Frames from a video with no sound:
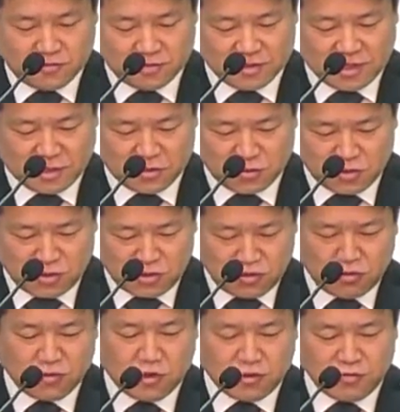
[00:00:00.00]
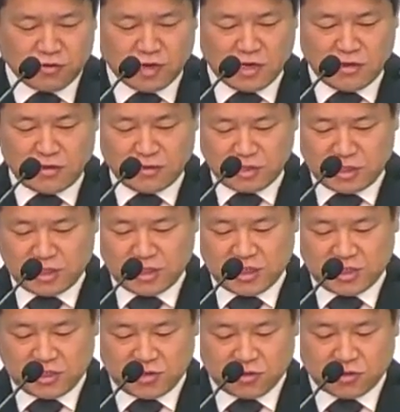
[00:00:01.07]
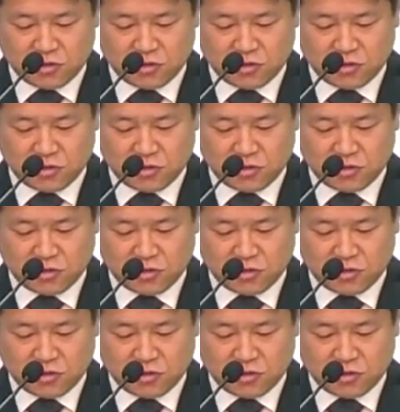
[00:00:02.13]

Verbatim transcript: 장소적인 것과도 관련이 있죠.